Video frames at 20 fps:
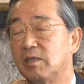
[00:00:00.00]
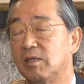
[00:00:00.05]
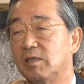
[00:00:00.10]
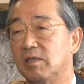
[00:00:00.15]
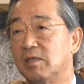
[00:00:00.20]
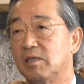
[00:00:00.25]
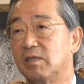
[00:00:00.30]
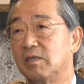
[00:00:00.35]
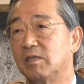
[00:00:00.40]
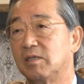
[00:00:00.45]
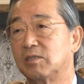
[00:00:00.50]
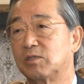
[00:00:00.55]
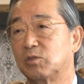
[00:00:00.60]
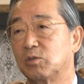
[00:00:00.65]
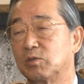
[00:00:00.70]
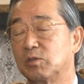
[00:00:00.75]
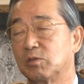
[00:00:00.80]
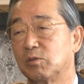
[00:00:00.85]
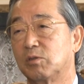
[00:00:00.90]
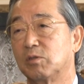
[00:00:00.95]
え
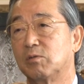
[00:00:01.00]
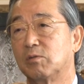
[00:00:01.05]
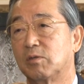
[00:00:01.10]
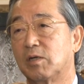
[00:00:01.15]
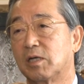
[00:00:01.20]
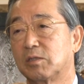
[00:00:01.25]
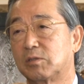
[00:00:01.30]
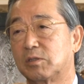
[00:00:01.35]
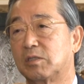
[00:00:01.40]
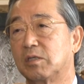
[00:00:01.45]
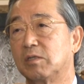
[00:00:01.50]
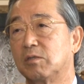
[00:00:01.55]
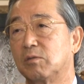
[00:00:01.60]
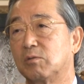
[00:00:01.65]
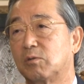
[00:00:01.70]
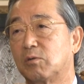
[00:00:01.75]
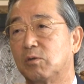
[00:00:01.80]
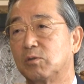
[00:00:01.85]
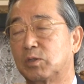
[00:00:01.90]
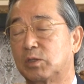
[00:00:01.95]
それぞれの学生
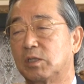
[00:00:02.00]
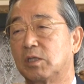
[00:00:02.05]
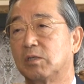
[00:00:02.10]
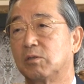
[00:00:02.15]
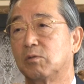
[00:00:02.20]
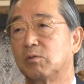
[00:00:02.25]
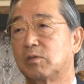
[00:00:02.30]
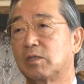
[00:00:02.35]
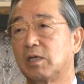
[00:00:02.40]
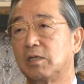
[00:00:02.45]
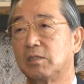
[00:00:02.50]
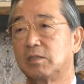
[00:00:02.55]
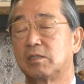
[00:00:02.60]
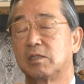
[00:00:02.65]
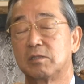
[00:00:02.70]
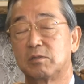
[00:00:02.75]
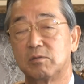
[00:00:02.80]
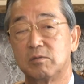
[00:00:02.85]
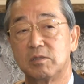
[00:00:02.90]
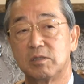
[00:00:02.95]
の個性を大
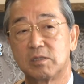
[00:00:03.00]
切